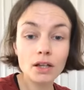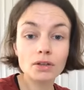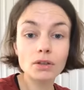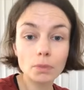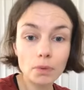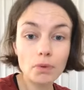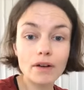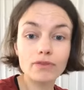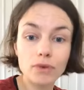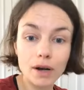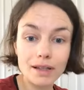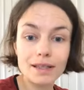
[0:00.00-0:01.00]
To była
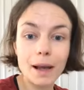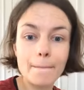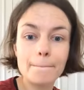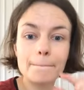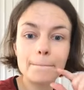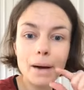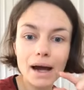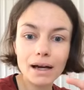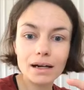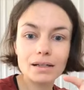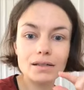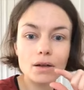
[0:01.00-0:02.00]
władza
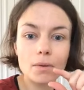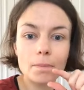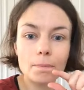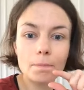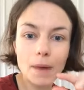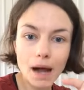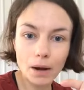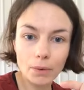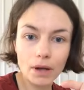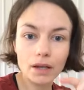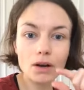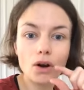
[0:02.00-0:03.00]
bardzo małej,